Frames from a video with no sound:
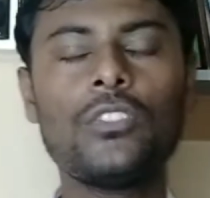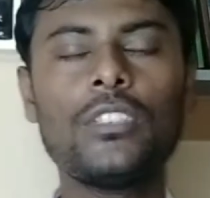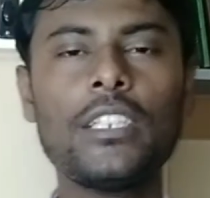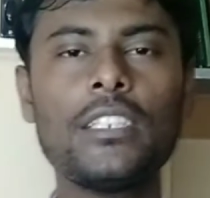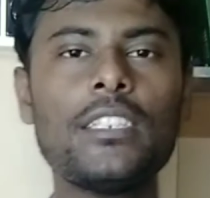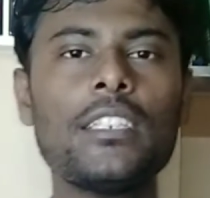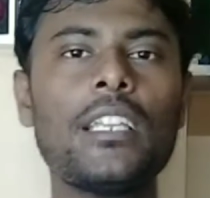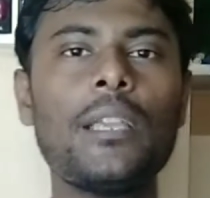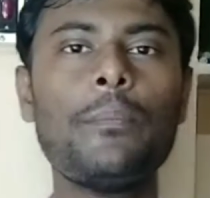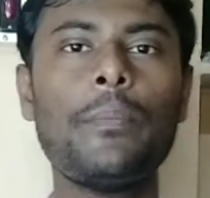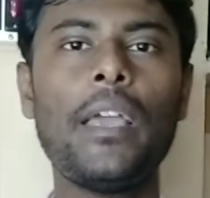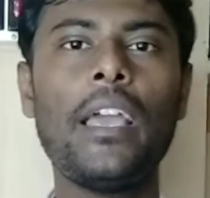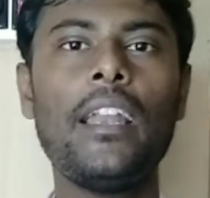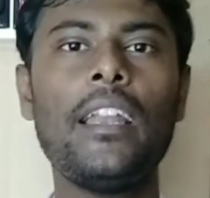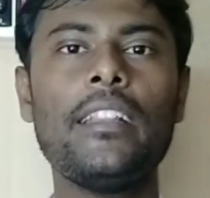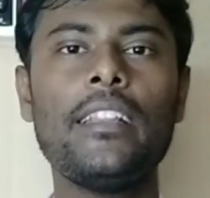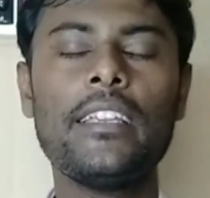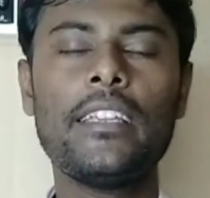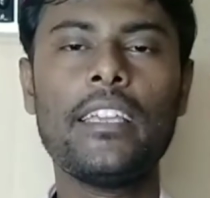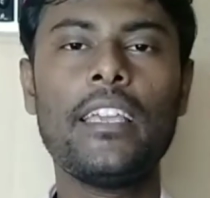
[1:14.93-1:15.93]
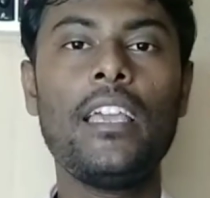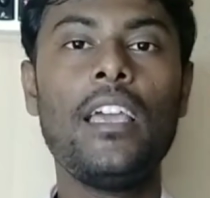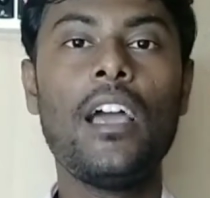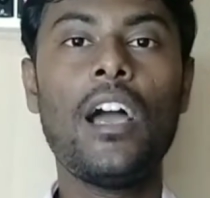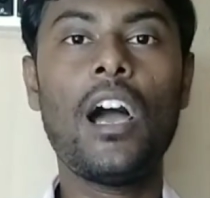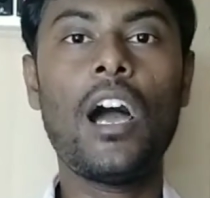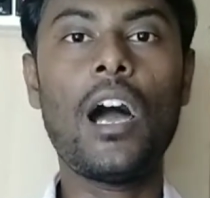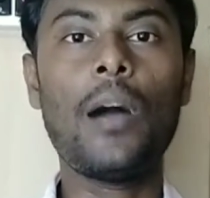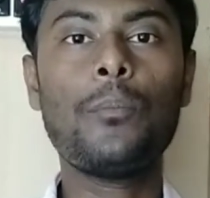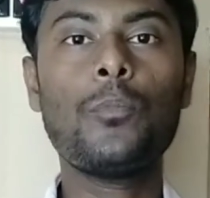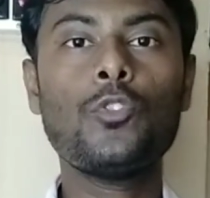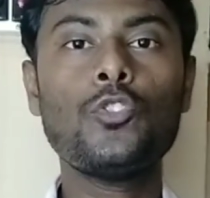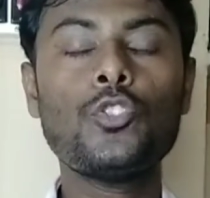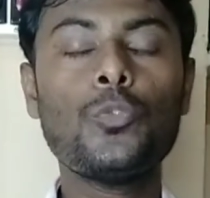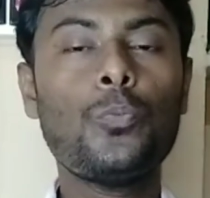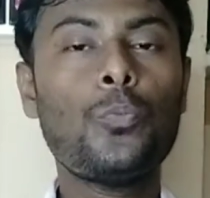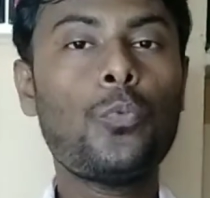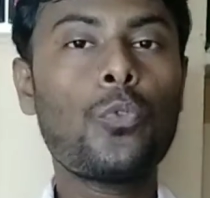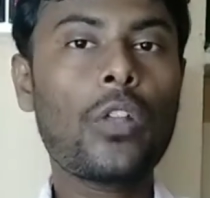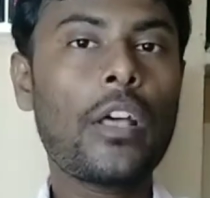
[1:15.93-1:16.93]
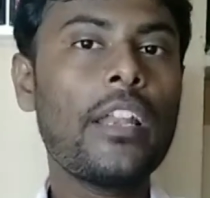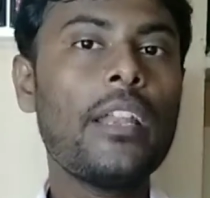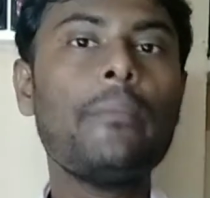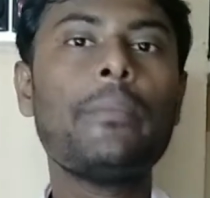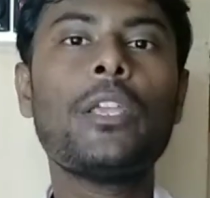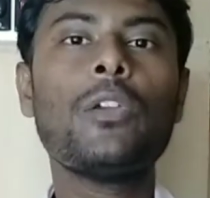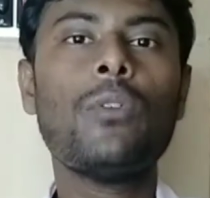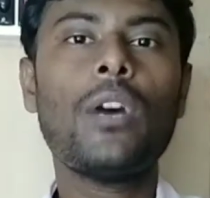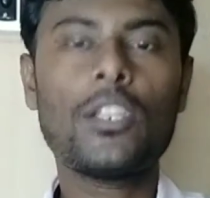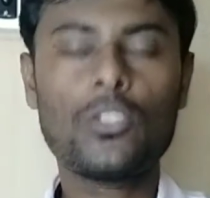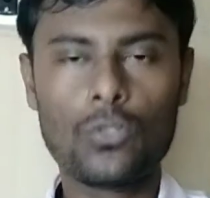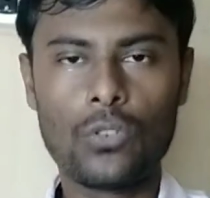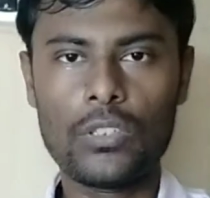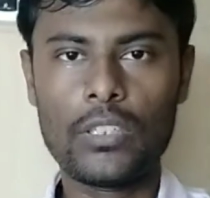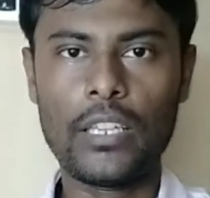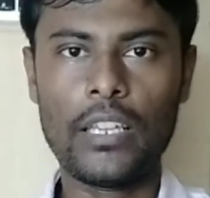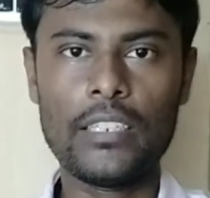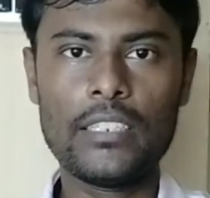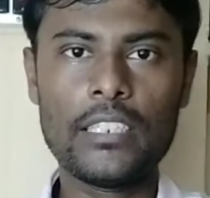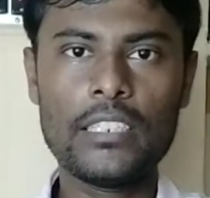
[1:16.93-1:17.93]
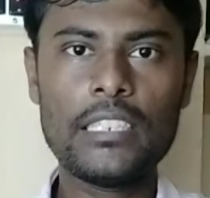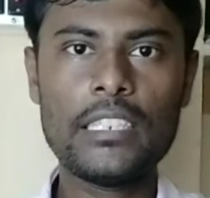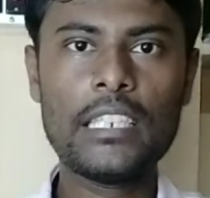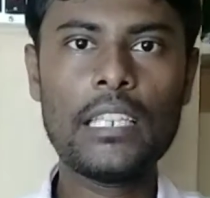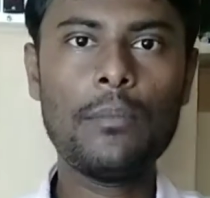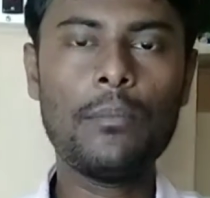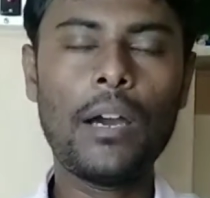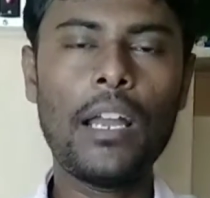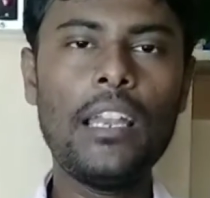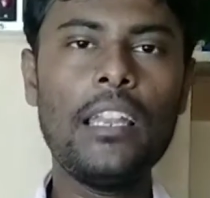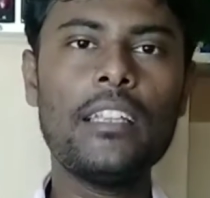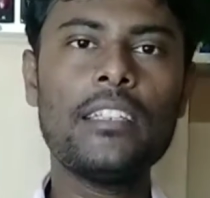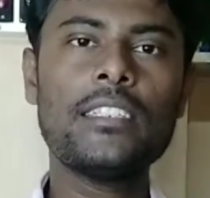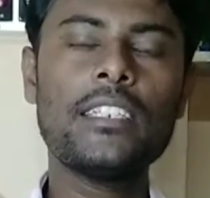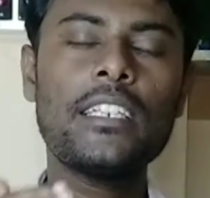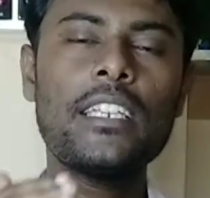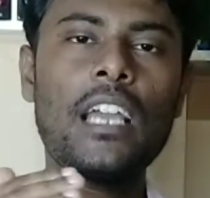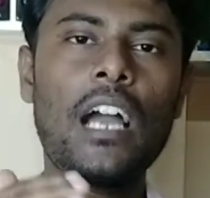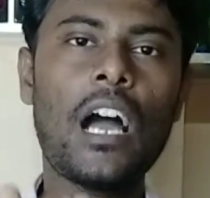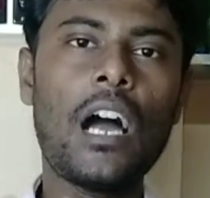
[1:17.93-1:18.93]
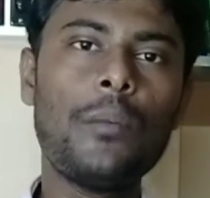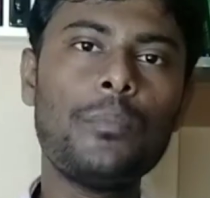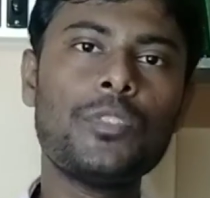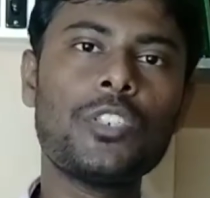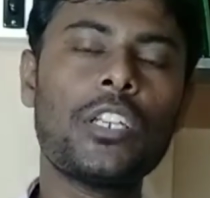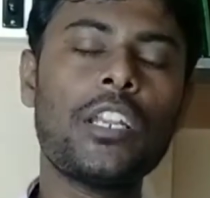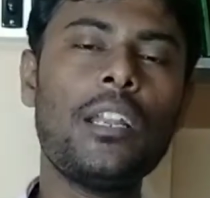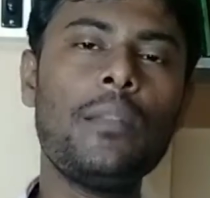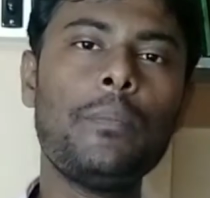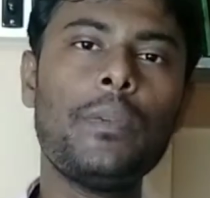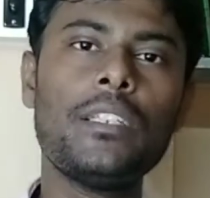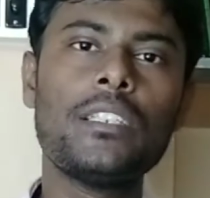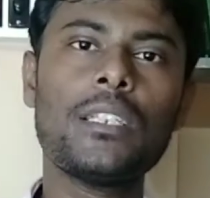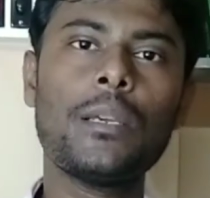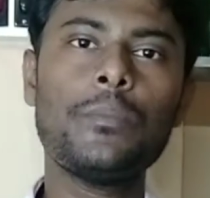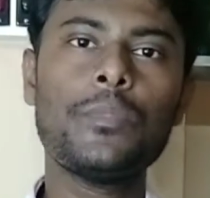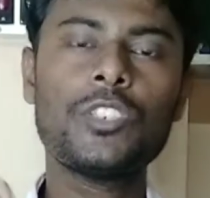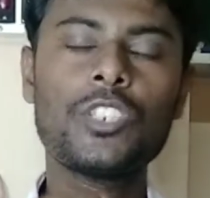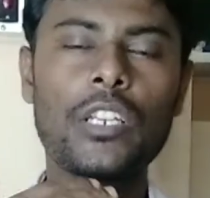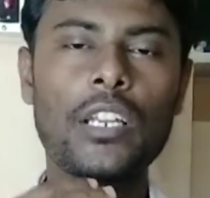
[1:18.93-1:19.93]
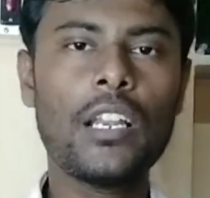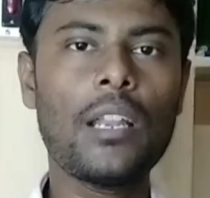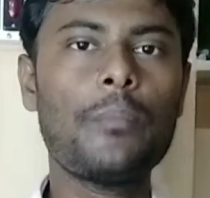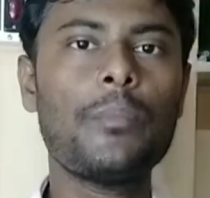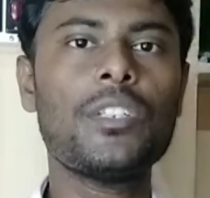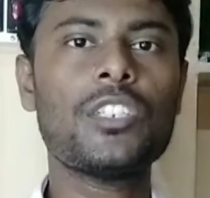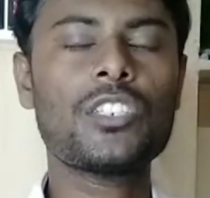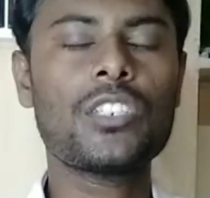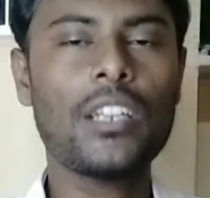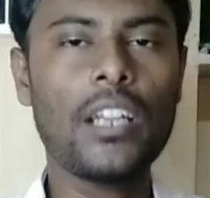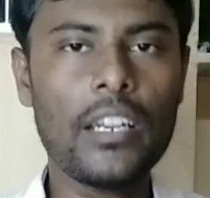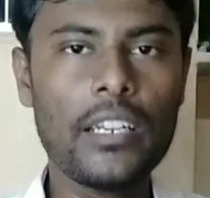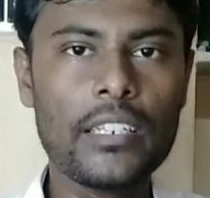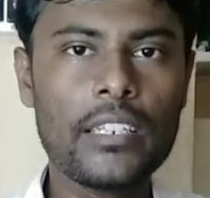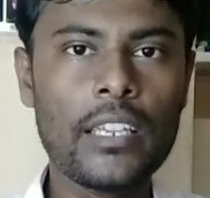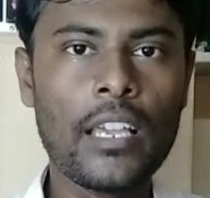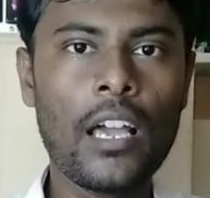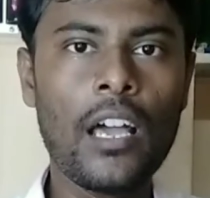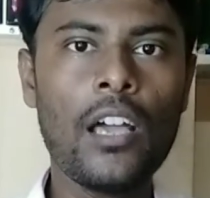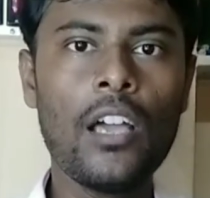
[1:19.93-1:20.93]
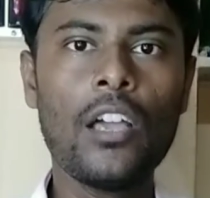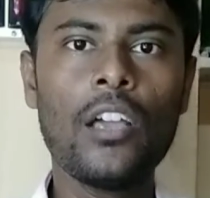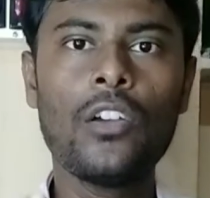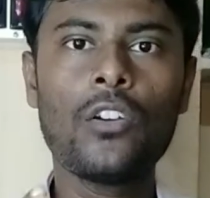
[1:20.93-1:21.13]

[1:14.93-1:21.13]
तो जैसे कि पहले देखिए आपको जो पुराने व्यूअर्स होते हैं जैसे कि मान लीजिए कि आप चैनल पे जब चैनल आपने स्टार्ट किया